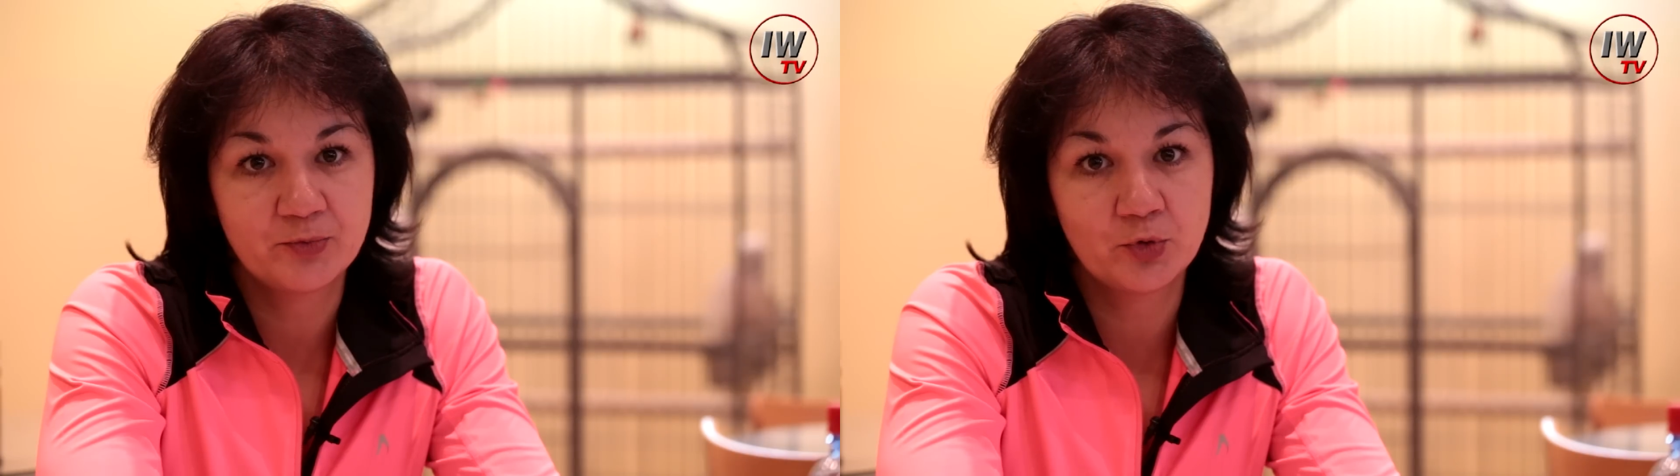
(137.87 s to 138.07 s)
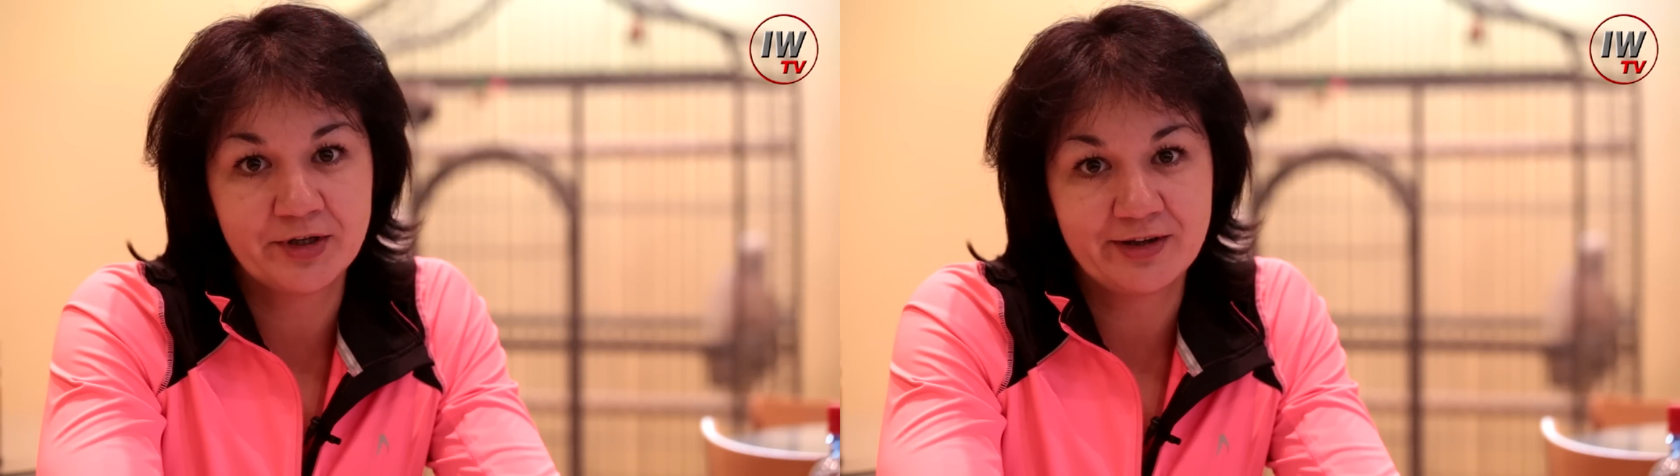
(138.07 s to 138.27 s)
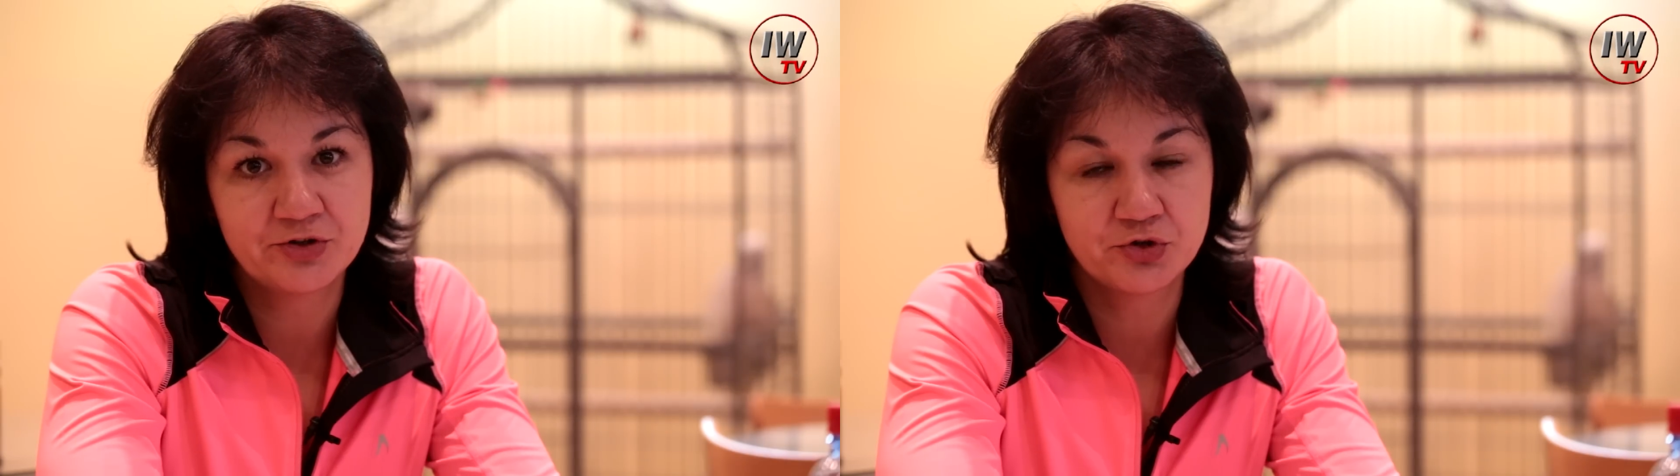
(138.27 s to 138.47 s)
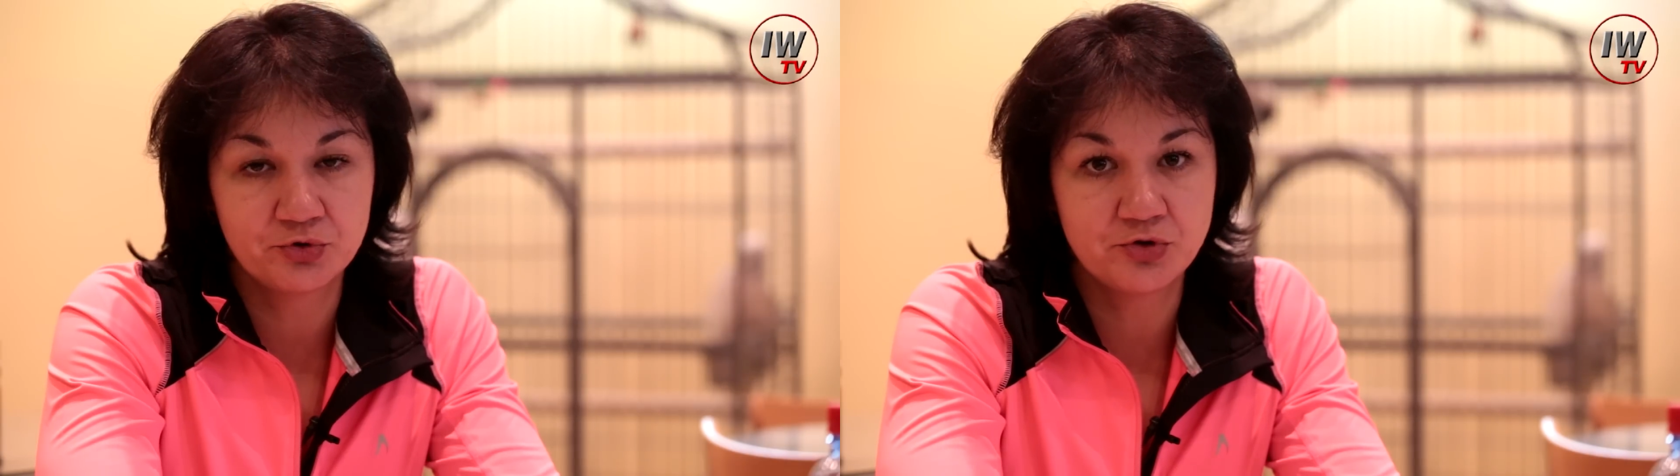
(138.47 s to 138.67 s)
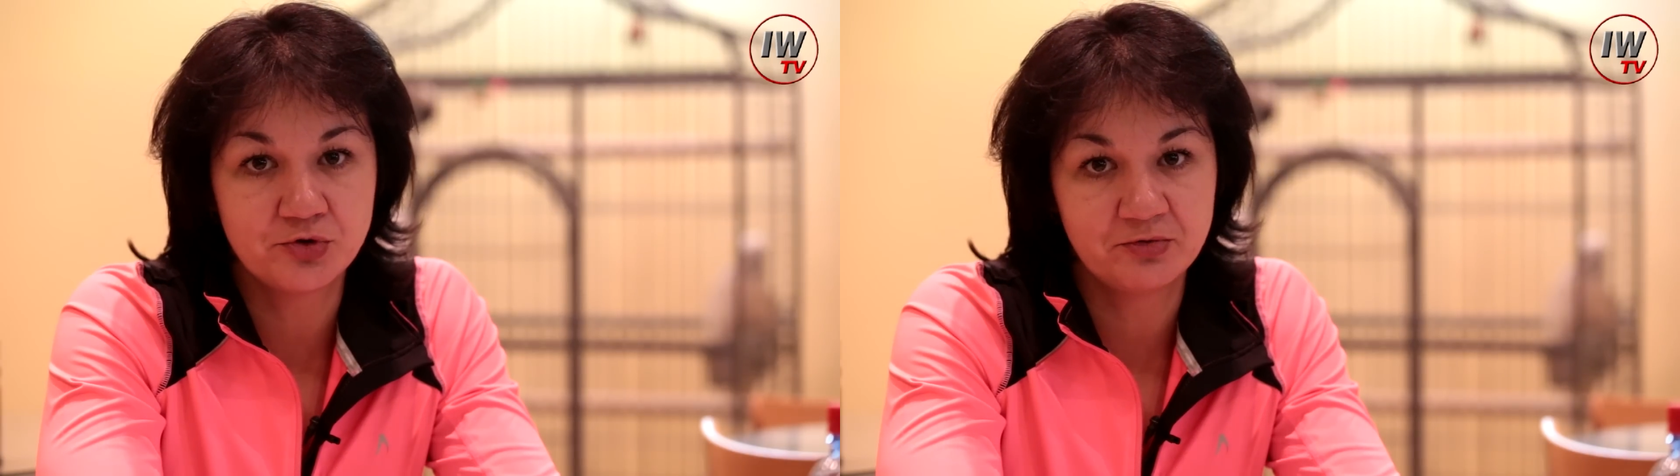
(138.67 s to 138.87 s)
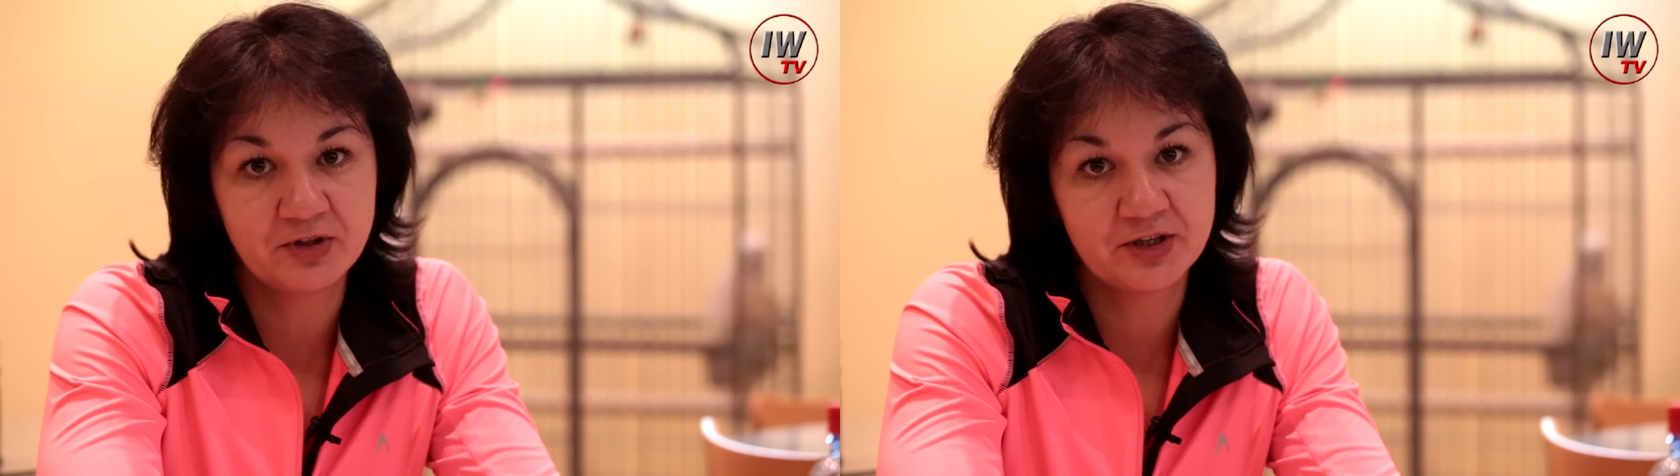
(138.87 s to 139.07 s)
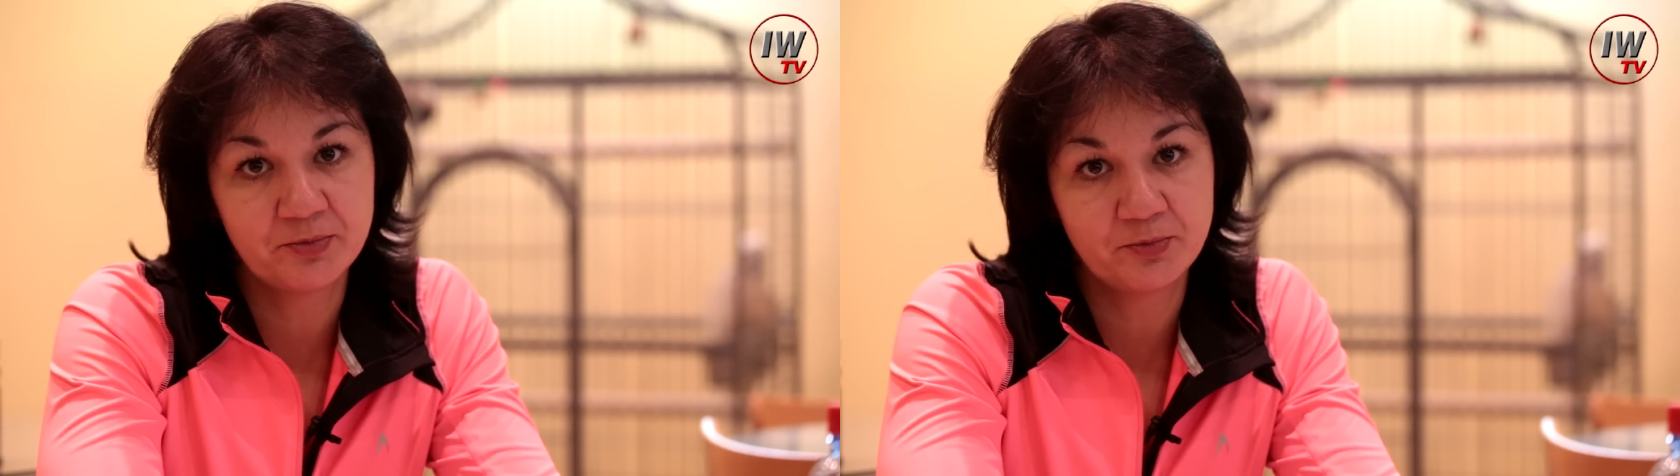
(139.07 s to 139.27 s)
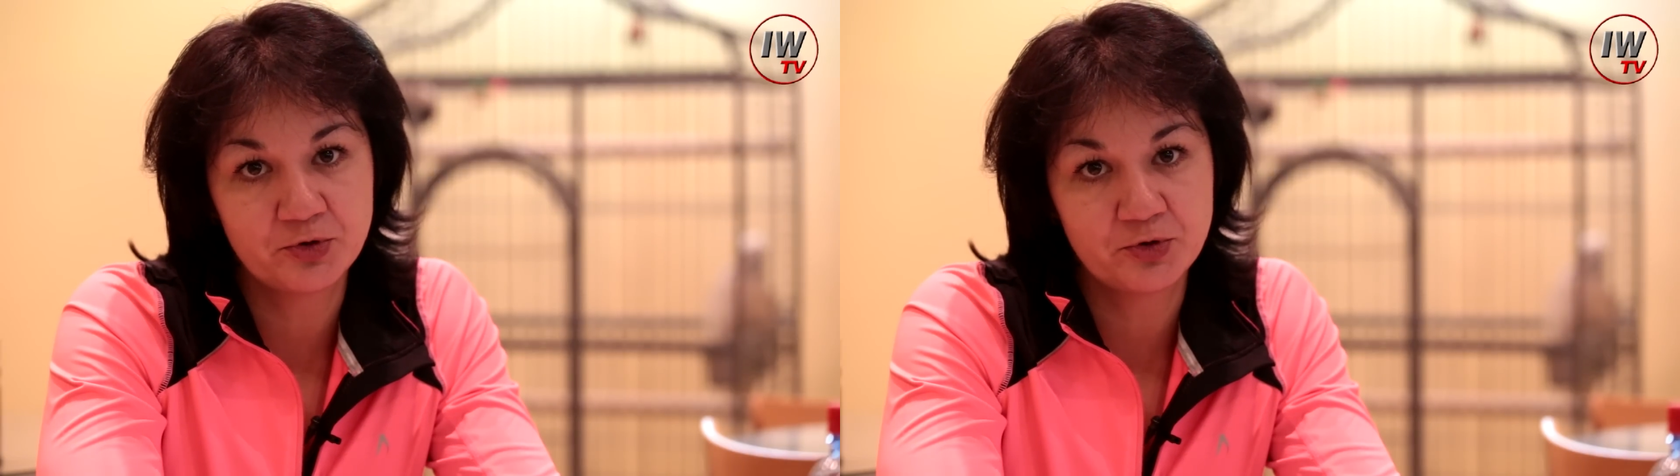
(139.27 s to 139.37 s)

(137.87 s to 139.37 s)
поняли, что идем верным